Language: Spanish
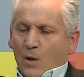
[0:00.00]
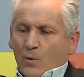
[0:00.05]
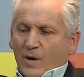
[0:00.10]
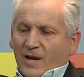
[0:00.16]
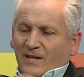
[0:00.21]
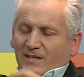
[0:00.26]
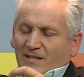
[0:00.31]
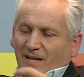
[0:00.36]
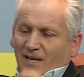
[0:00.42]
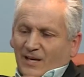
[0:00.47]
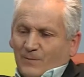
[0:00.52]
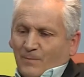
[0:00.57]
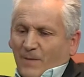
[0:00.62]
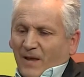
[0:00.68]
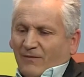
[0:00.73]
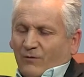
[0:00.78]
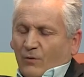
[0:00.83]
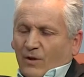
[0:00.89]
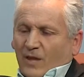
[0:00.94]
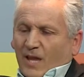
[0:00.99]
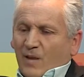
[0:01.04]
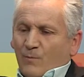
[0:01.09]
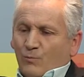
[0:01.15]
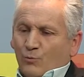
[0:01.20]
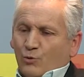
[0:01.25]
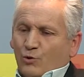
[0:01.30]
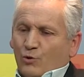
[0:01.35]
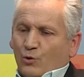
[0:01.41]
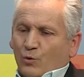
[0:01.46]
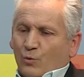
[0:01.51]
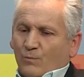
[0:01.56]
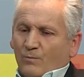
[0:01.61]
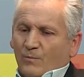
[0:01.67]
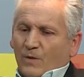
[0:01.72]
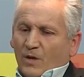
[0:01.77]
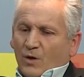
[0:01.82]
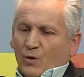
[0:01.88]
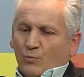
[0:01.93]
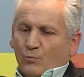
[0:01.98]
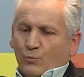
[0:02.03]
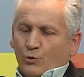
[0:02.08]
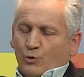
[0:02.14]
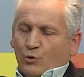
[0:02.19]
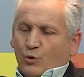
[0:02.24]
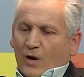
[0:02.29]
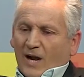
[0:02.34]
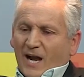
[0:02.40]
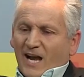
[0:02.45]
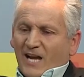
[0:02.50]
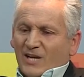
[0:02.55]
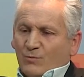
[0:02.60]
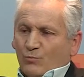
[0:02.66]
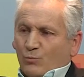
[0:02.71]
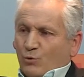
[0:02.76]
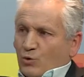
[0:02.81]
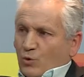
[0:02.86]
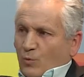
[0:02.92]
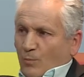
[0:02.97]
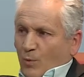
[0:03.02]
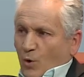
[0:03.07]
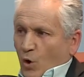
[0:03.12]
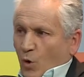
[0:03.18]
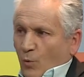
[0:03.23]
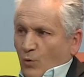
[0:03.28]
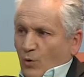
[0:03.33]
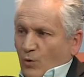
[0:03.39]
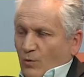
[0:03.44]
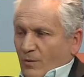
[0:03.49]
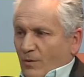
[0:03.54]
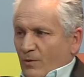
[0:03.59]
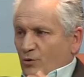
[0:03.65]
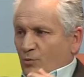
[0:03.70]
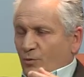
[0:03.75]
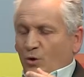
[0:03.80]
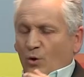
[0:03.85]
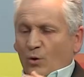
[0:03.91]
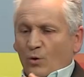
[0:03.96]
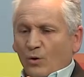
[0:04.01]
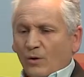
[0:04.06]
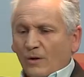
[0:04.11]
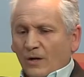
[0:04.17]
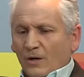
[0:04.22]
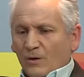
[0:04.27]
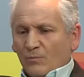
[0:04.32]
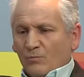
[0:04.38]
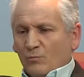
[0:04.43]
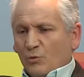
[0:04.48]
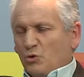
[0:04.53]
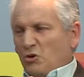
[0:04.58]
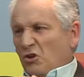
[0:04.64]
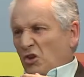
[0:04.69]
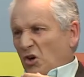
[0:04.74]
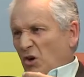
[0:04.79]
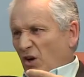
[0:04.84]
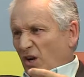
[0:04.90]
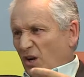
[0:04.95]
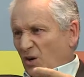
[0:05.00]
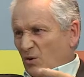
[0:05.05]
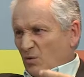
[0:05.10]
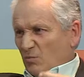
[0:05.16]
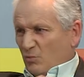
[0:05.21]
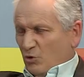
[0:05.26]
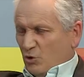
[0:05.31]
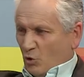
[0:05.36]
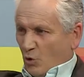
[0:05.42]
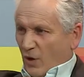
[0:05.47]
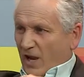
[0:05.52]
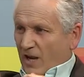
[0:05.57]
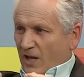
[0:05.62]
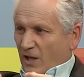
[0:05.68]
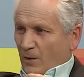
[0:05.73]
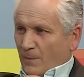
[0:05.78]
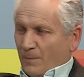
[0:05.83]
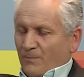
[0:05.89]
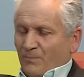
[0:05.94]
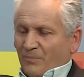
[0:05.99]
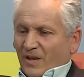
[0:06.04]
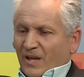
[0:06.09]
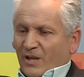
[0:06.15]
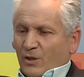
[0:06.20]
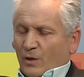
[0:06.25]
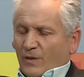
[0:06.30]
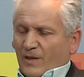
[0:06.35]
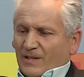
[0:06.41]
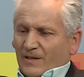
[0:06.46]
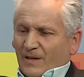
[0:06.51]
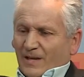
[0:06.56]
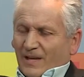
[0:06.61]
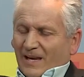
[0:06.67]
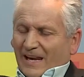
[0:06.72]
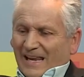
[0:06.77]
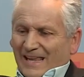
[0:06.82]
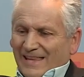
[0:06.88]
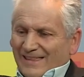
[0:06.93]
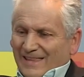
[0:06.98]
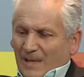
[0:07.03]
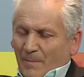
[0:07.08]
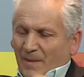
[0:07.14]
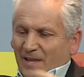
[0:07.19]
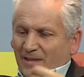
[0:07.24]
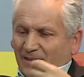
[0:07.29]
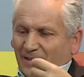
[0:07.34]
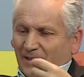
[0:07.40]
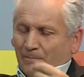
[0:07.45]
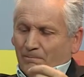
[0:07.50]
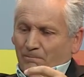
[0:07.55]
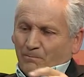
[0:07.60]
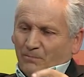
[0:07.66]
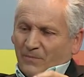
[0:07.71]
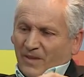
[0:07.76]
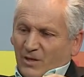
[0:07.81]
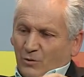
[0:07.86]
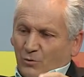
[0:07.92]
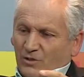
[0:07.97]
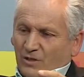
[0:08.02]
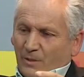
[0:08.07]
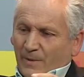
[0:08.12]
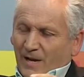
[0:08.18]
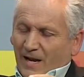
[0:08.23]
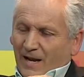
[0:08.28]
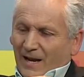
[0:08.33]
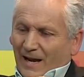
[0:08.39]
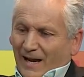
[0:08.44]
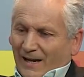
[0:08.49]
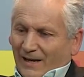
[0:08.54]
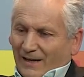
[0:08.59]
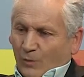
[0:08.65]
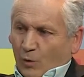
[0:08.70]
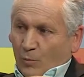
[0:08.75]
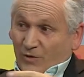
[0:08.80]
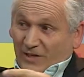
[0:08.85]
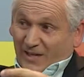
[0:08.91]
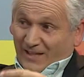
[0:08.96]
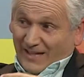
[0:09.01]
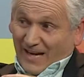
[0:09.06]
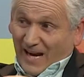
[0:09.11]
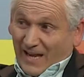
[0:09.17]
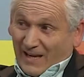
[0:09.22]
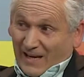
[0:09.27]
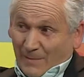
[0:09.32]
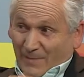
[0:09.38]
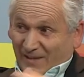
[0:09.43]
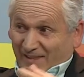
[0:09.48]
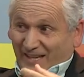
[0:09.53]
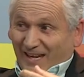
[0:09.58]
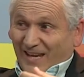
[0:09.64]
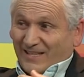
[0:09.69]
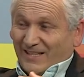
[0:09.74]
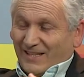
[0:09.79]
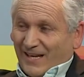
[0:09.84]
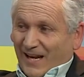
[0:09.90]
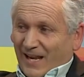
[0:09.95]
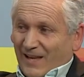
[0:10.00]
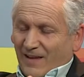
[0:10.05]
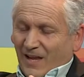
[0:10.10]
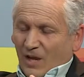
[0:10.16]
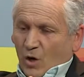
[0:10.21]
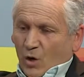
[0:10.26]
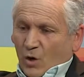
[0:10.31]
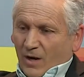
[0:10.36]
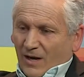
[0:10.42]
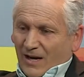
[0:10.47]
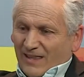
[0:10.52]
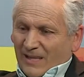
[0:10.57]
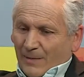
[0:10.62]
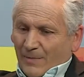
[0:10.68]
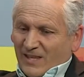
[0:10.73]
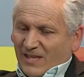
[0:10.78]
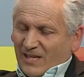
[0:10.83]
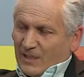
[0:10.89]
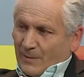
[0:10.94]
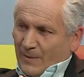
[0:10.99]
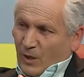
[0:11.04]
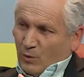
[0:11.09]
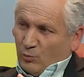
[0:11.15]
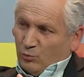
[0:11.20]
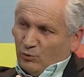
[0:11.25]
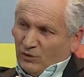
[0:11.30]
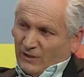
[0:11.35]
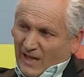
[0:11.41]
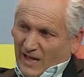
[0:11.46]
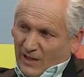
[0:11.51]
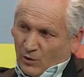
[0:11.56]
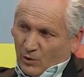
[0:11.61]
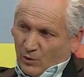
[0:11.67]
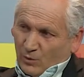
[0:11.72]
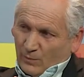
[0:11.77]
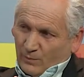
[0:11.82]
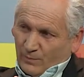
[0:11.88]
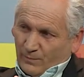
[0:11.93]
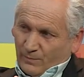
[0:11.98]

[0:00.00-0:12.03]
lugares en el espacio que hay mucho, mucho gas, mucho polvo, sobre todo mucho hidrógeno, mucho helio. Entonces, lentamente, eso se va, como se atrae, la materia se atrae, lentamente se va juntando